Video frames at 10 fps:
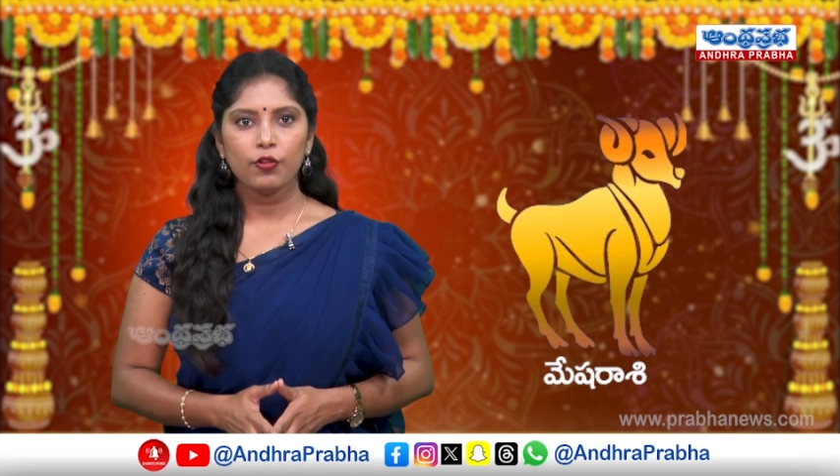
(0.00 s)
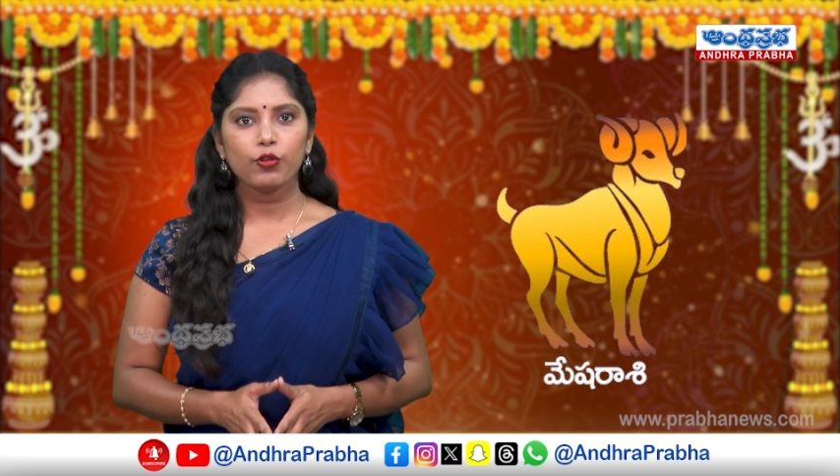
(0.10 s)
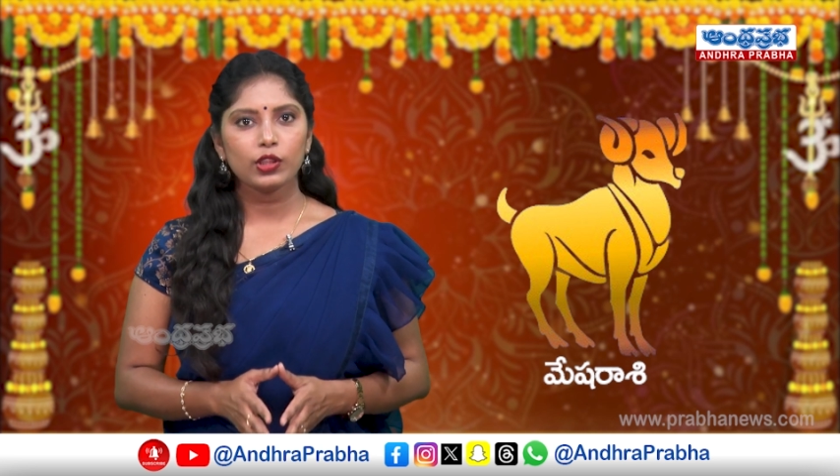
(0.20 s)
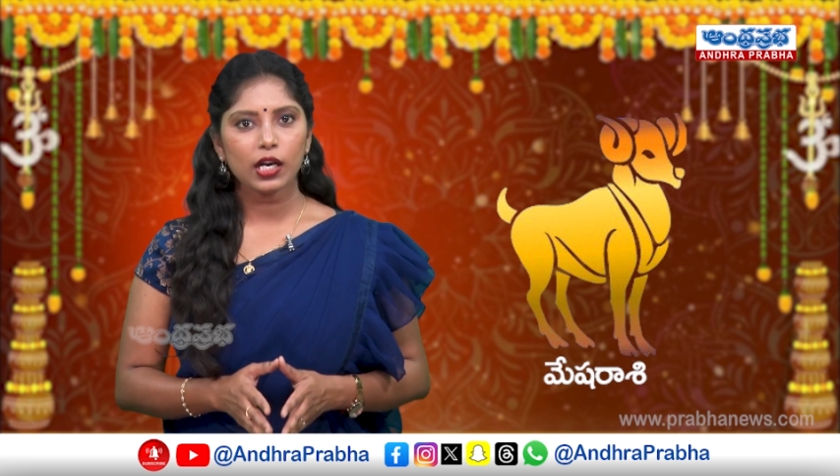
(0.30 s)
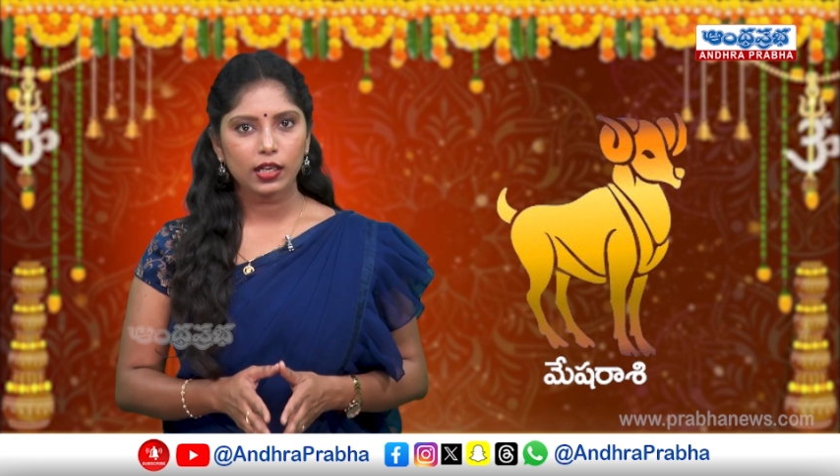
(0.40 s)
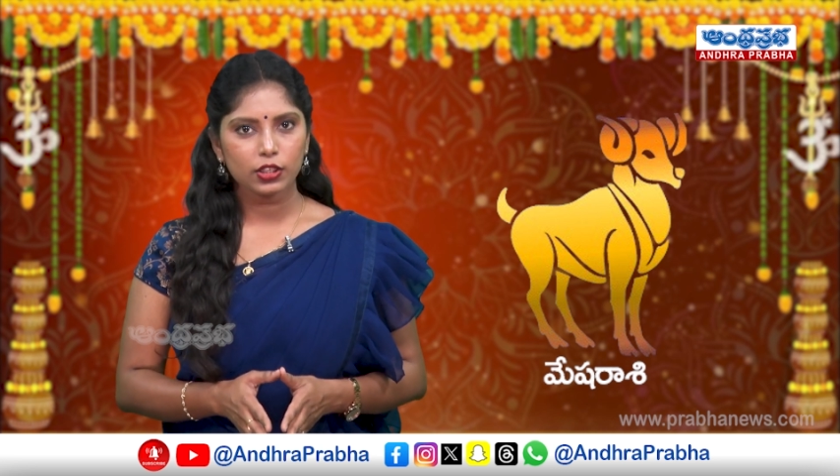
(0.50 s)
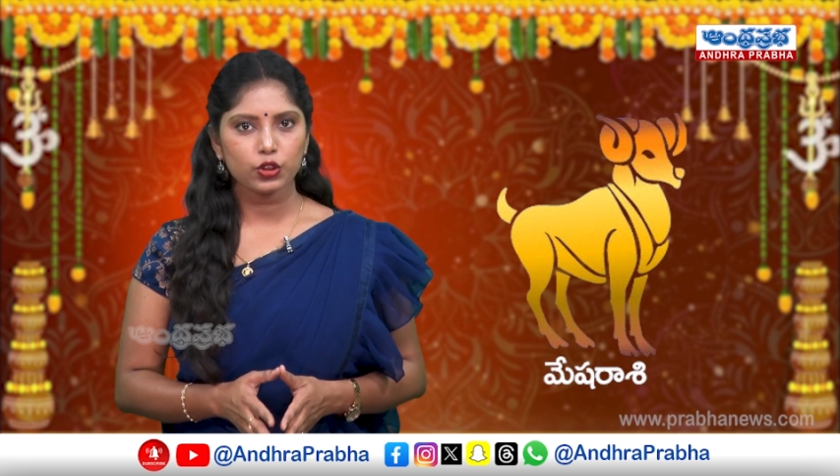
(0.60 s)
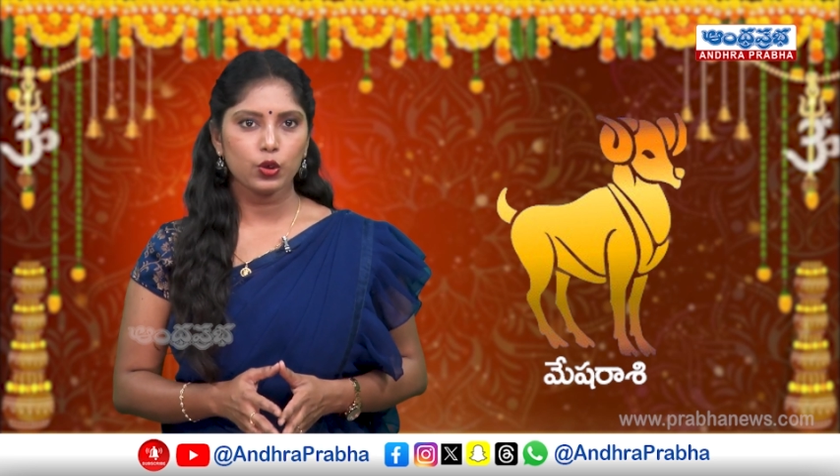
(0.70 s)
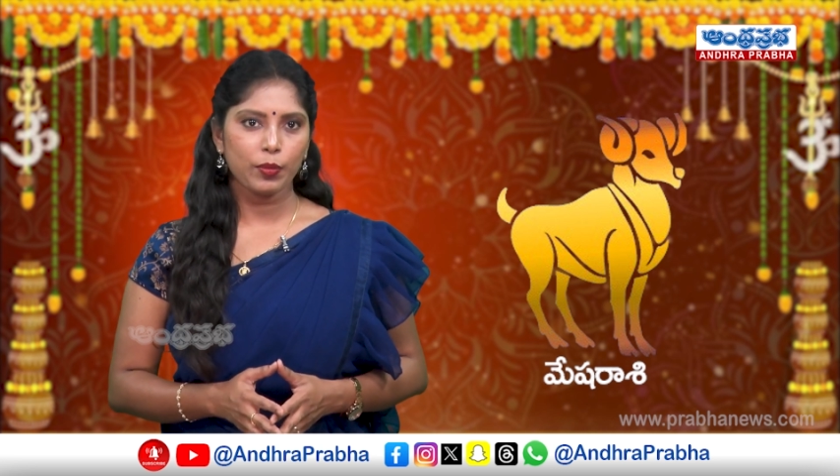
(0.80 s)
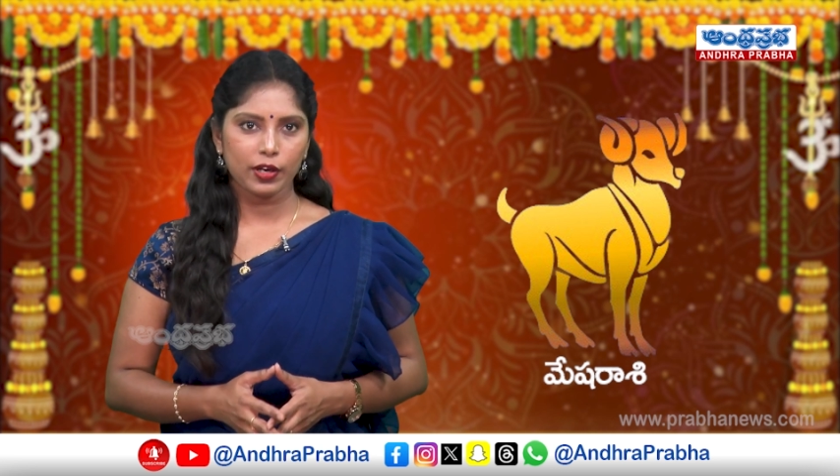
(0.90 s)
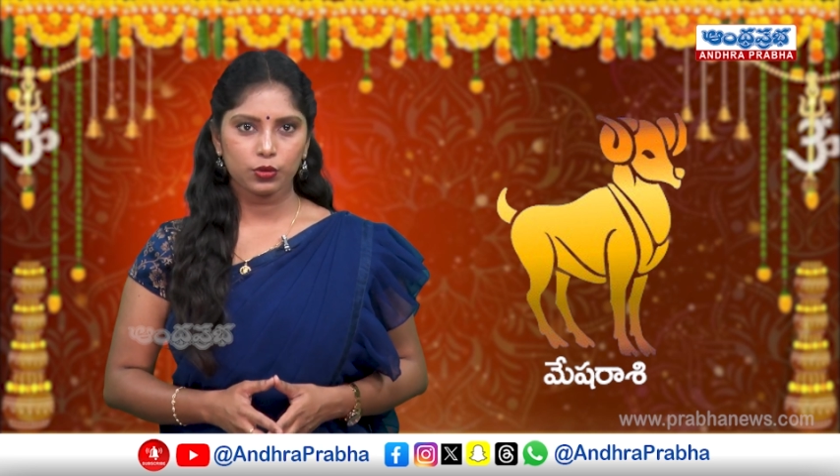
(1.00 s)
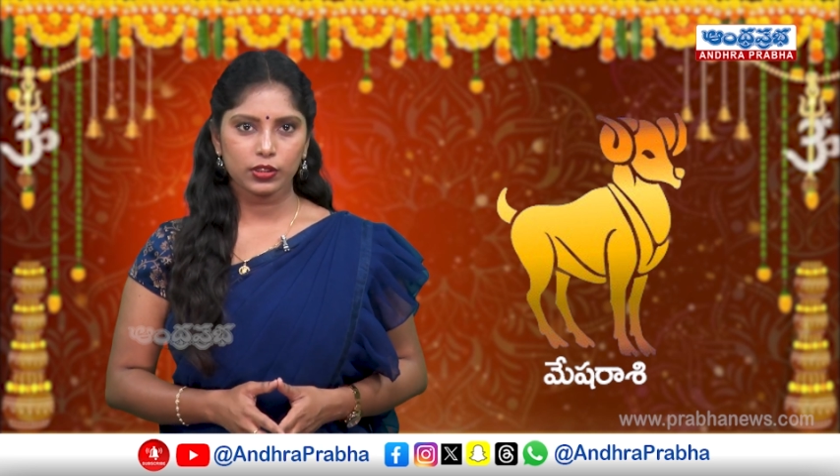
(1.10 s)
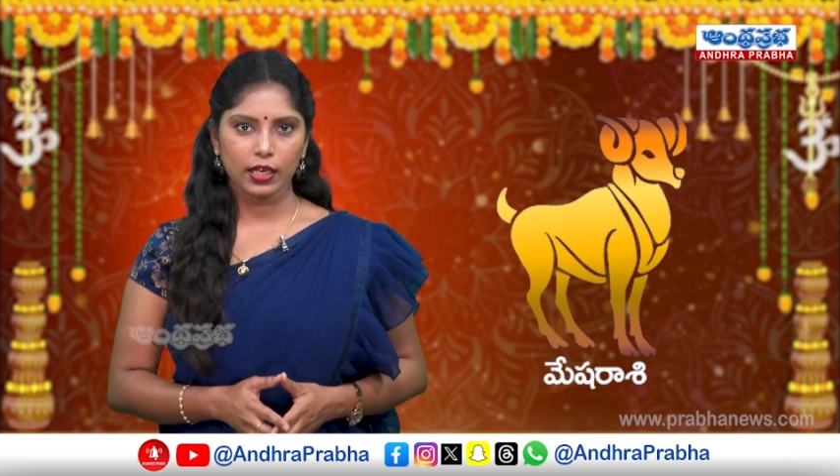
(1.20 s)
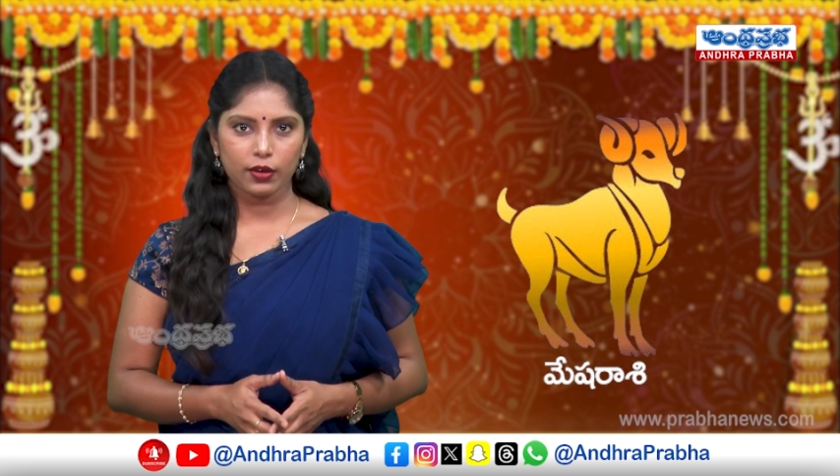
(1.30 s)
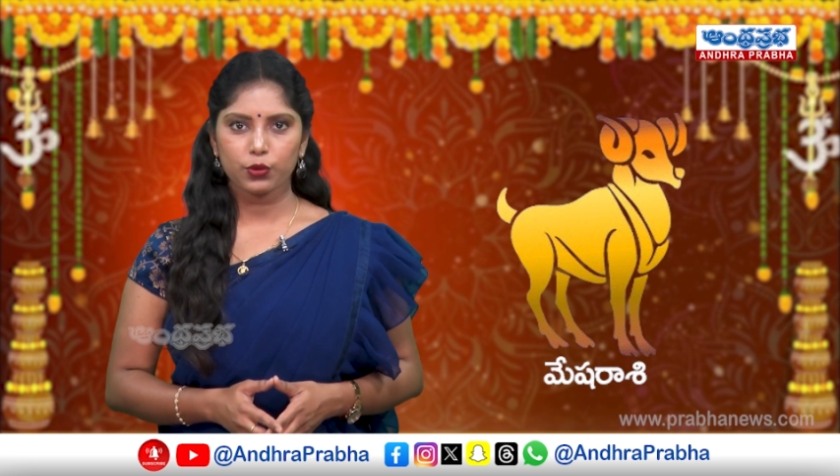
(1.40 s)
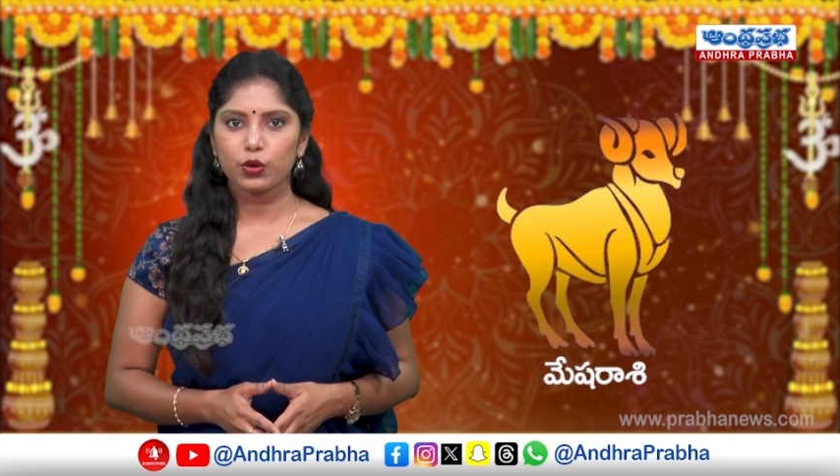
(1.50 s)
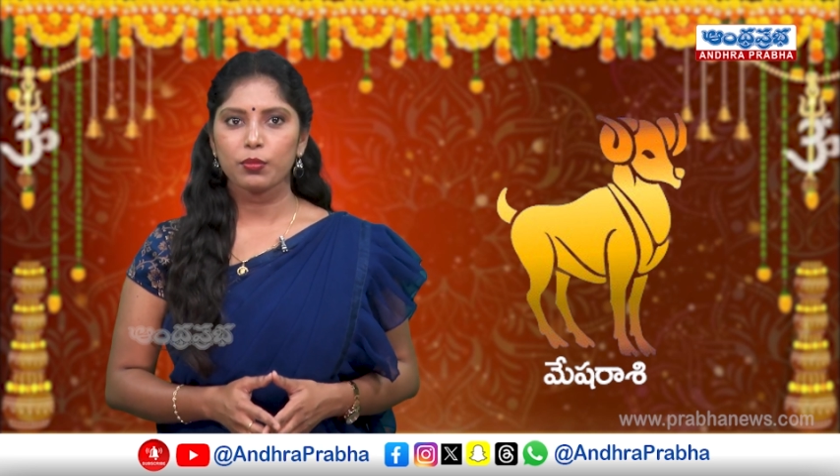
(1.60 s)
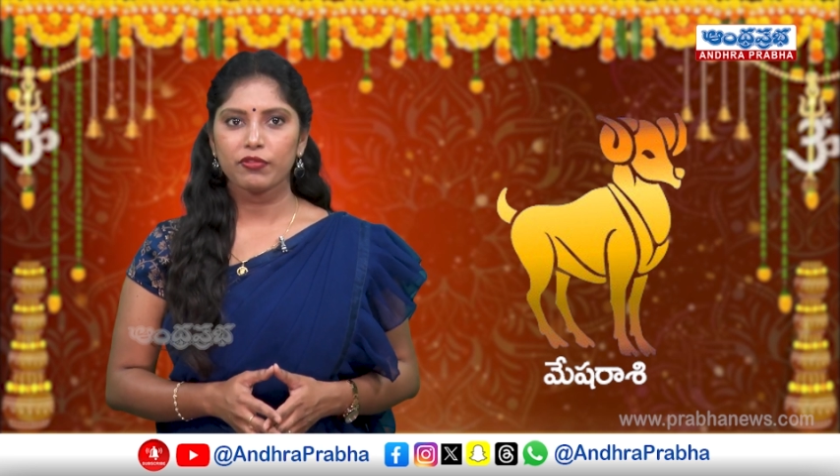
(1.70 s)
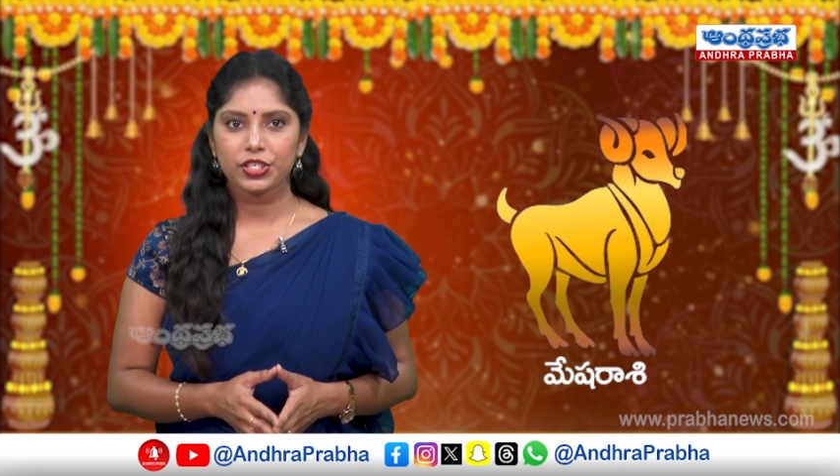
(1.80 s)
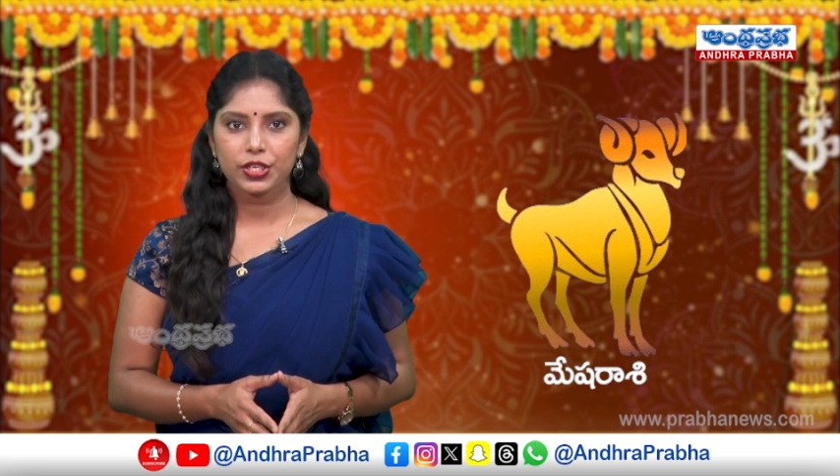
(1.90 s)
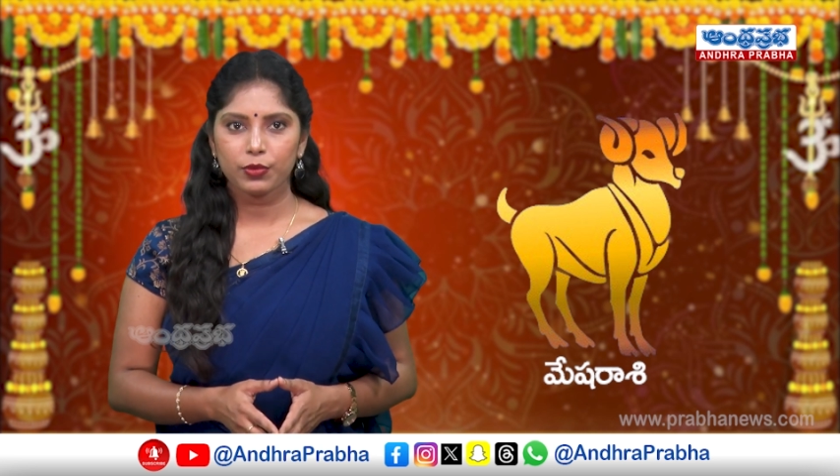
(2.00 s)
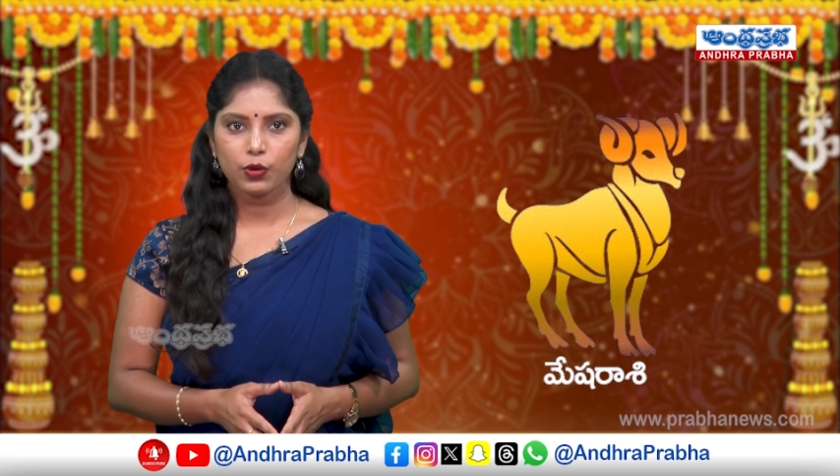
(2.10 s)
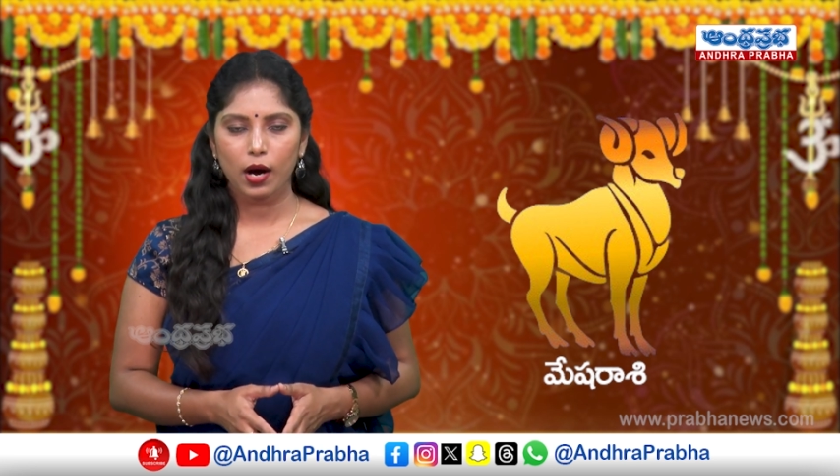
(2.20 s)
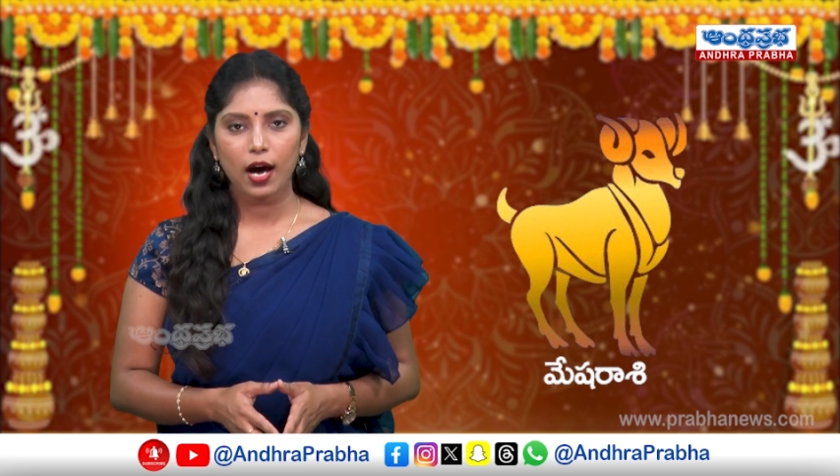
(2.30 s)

వృధా ఖర్చులు పెరుగుతాయి కుటుంబ విషయంలో